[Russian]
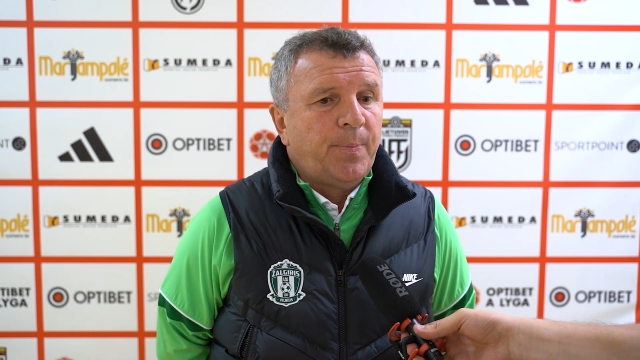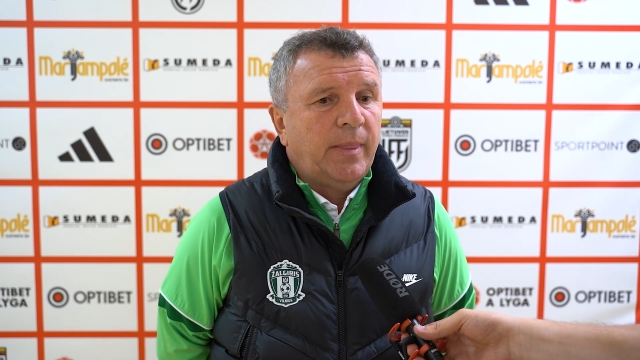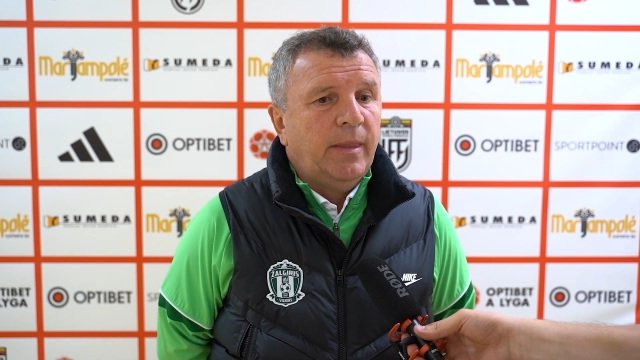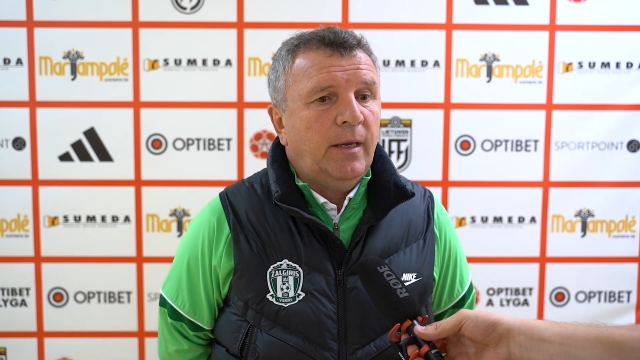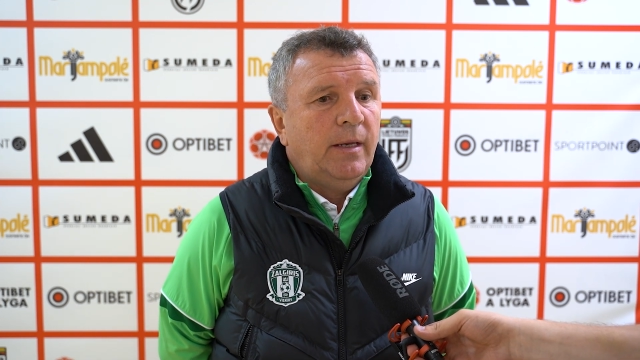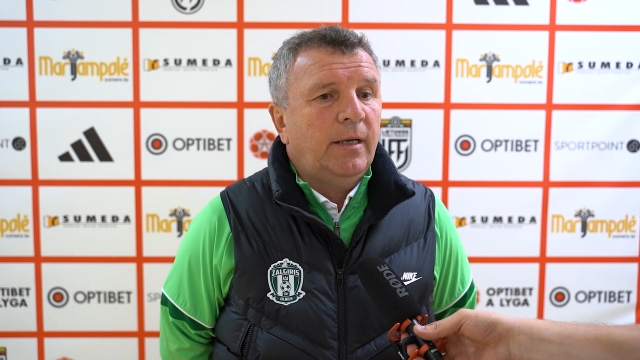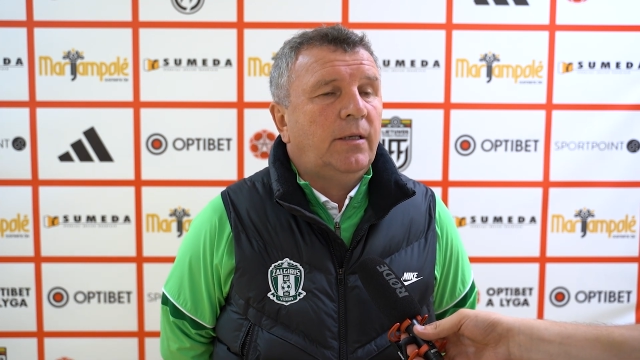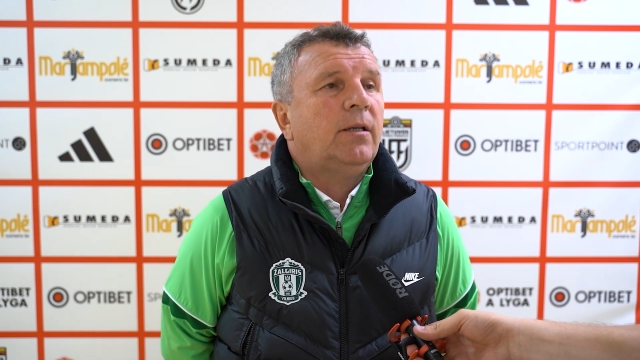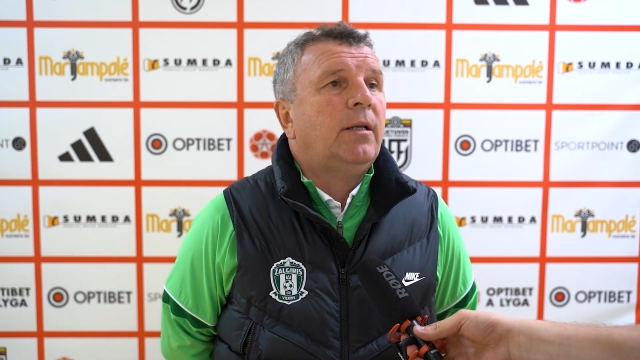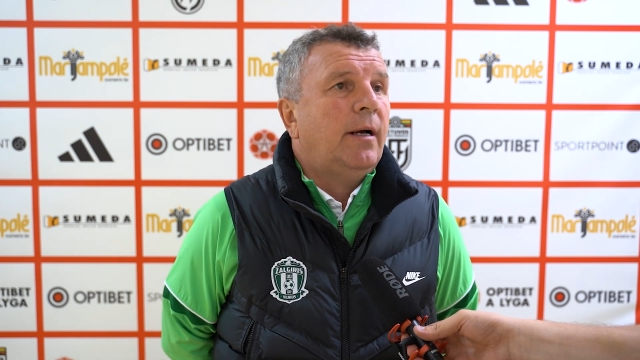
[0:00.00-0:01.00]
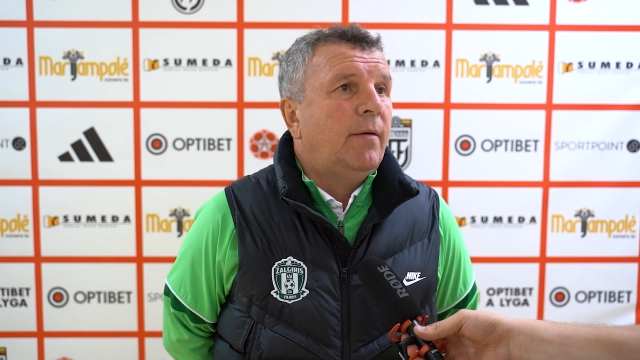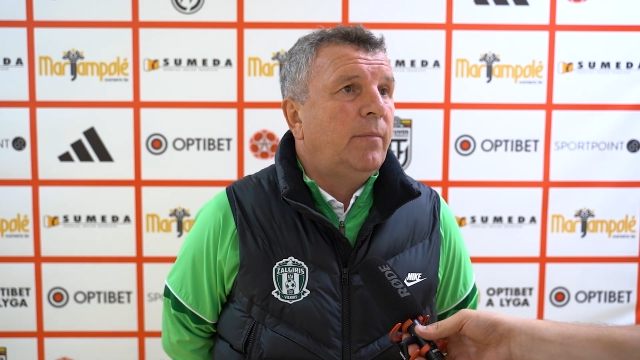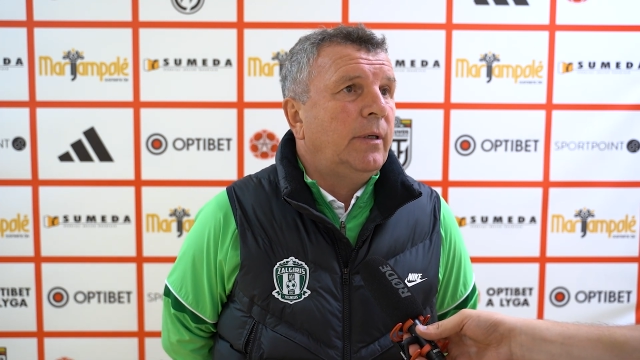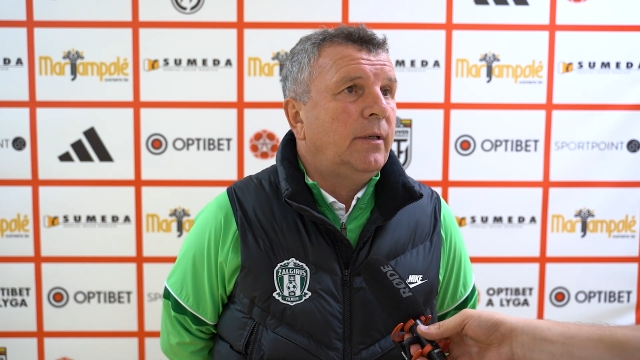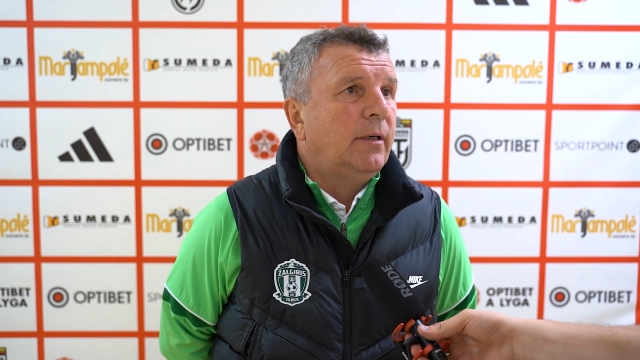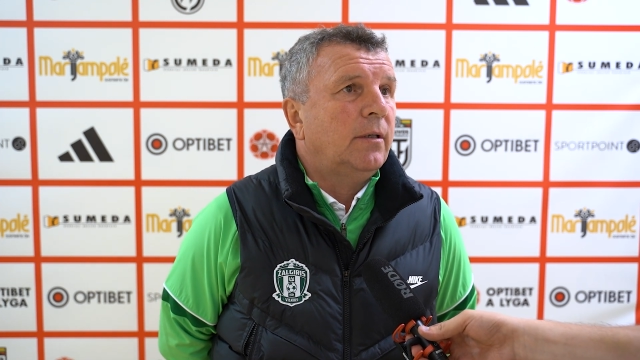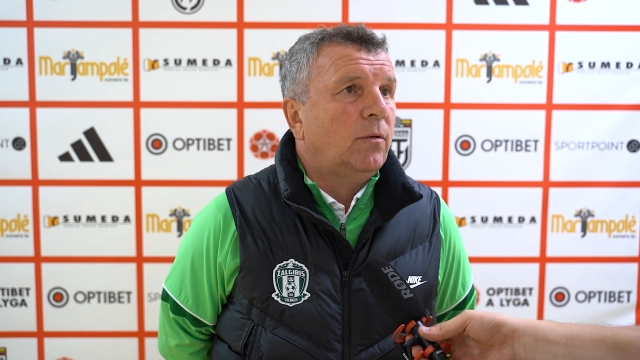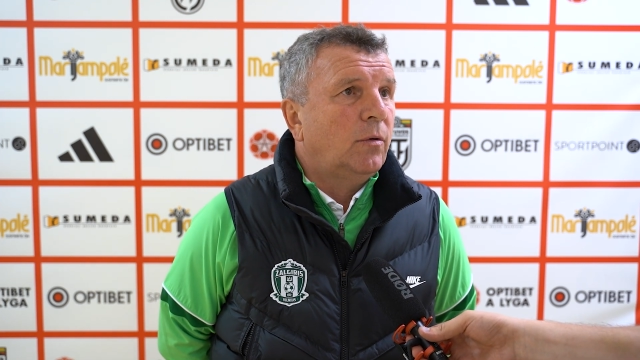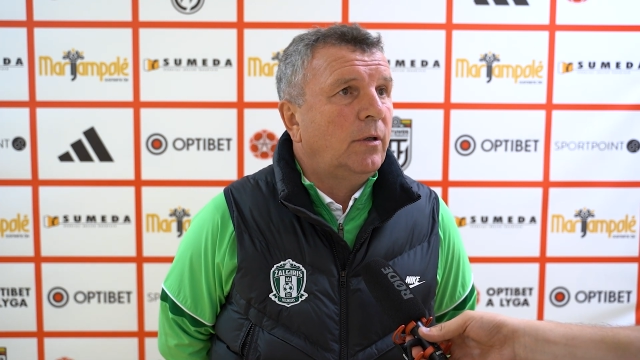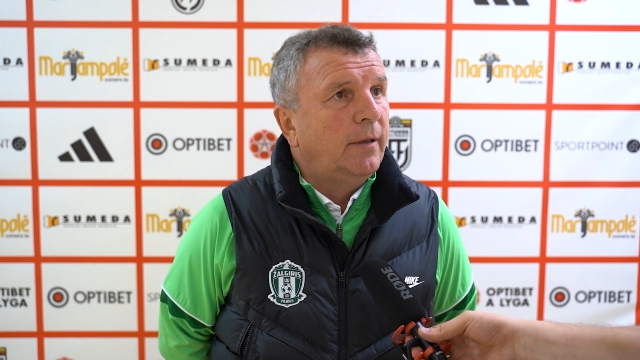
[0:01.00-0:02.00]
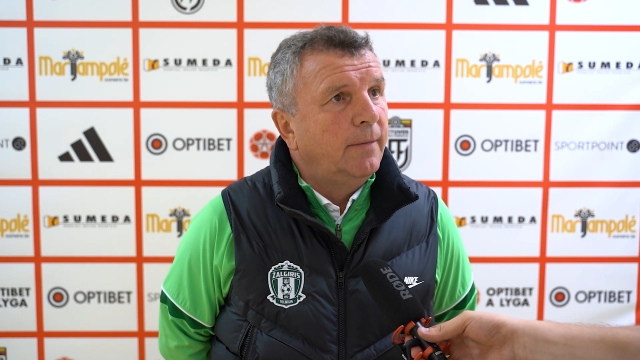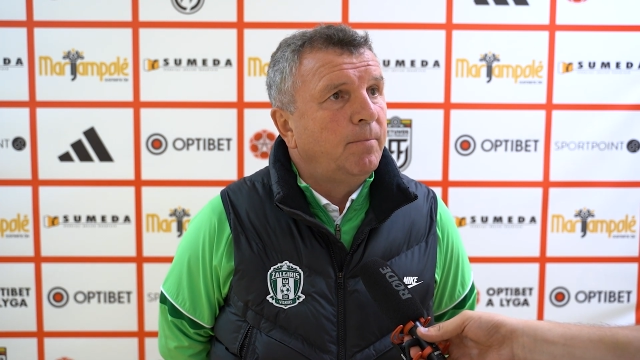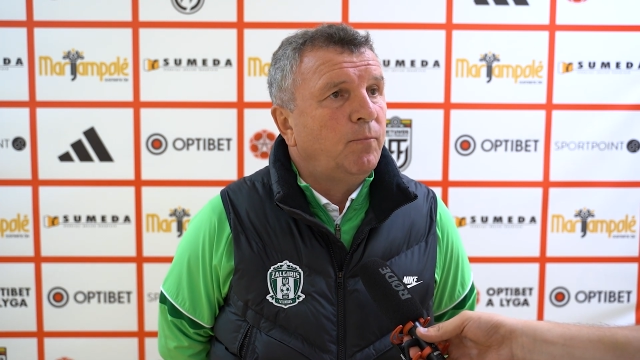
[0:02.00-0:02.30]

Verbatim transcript: не эти травмы, да, которые